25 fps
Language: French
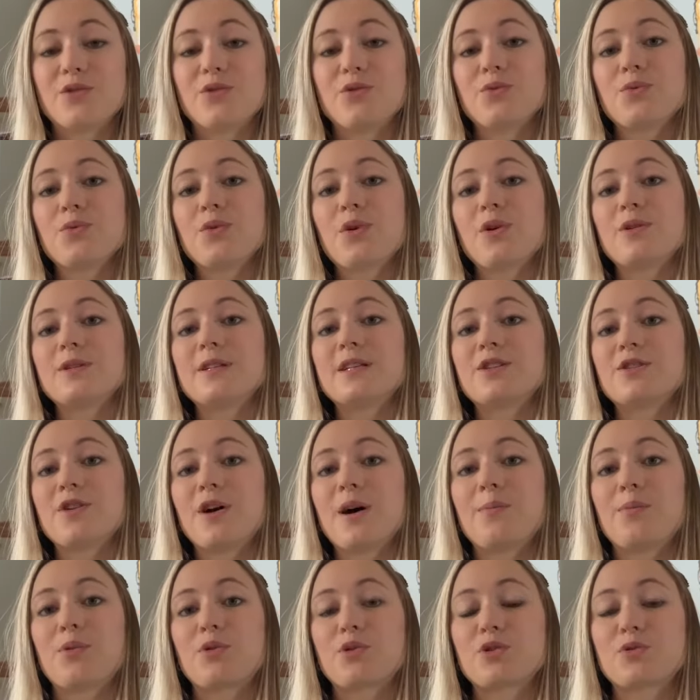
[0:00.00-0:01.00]
Donc en étant
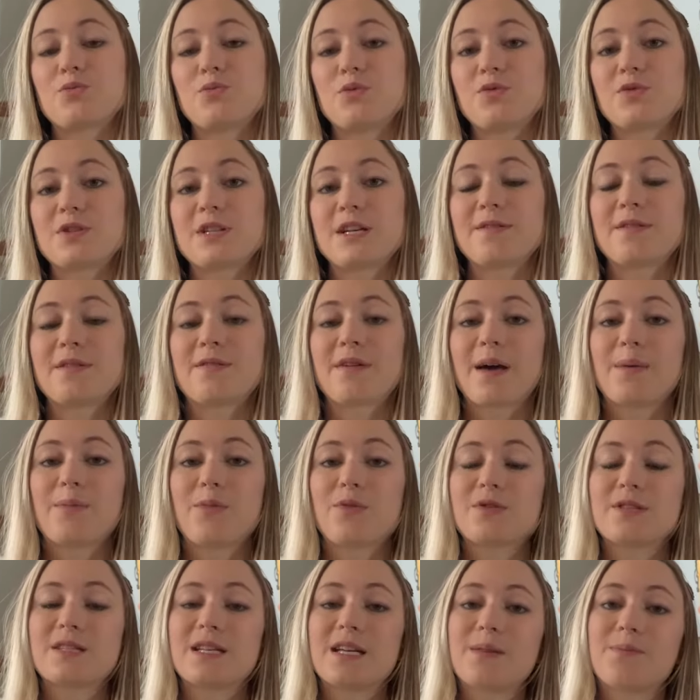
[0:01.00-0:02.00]
à Portsmouth, j'avais
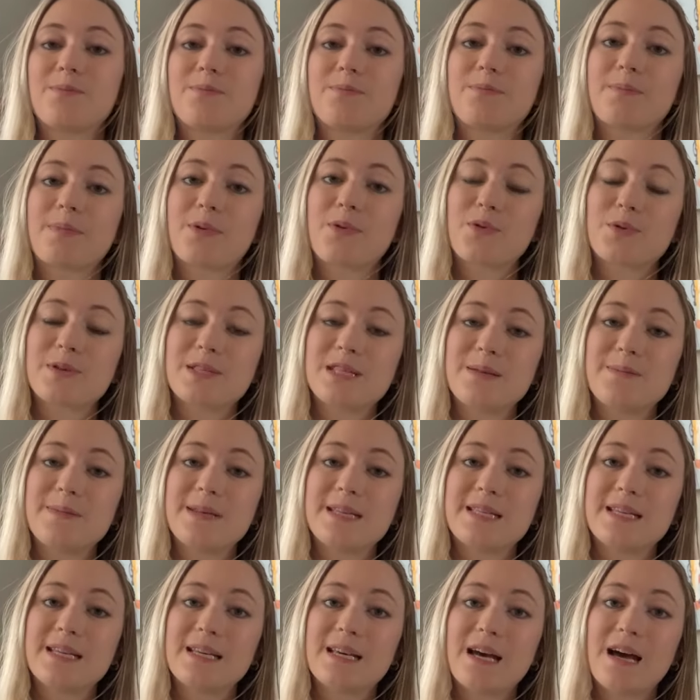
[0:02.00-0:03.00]
vraiment cette
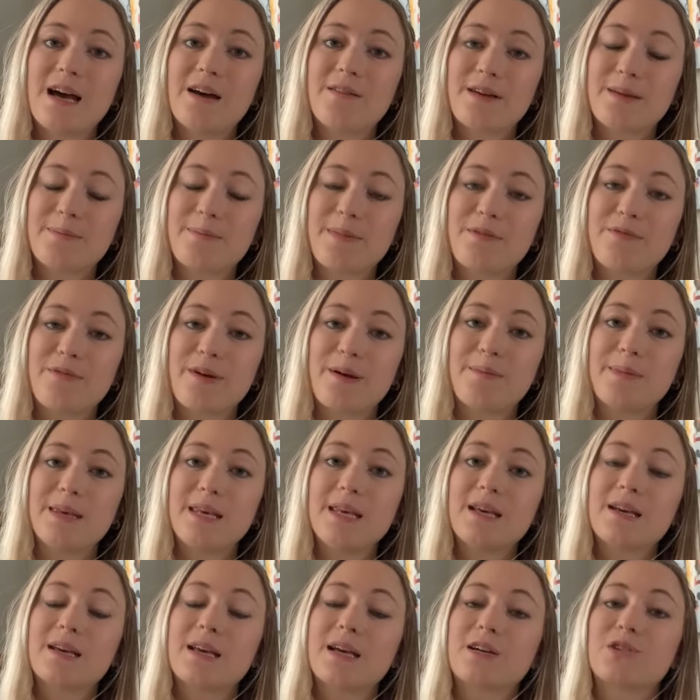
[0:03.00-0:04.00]
proximité avec ma
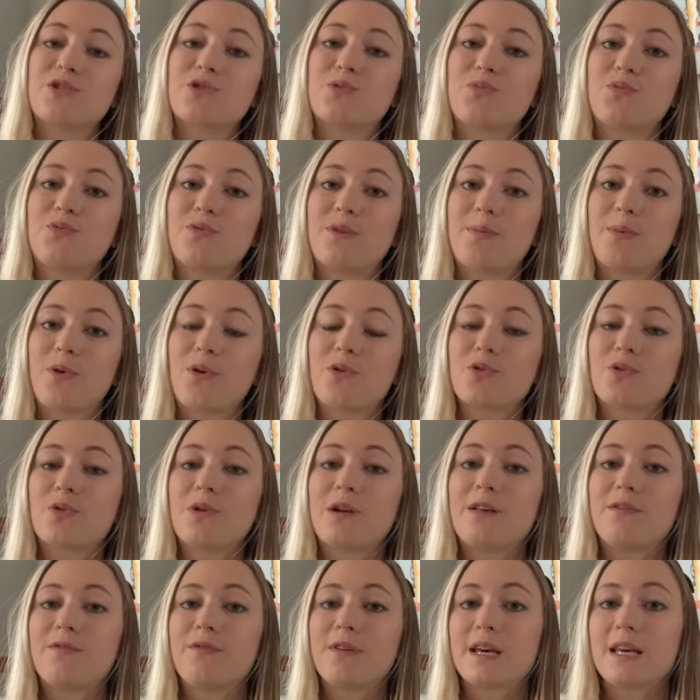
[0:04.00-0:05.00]
famille, car je pouvais prendre
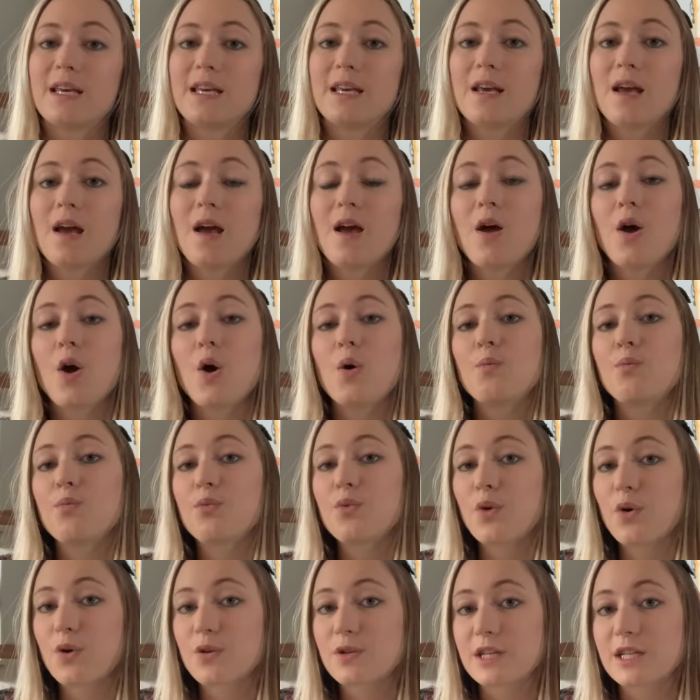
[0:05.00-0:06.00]
les ferries
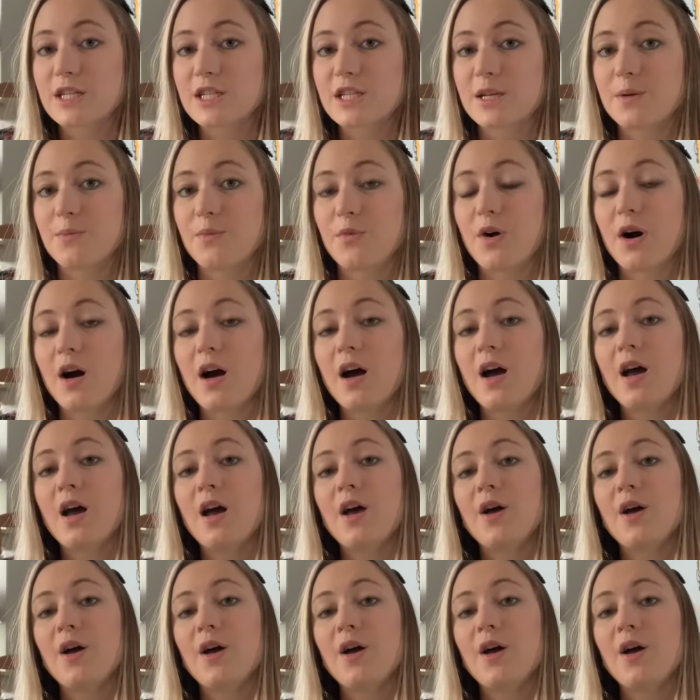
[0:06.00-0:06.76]
pour rentrer chez moi.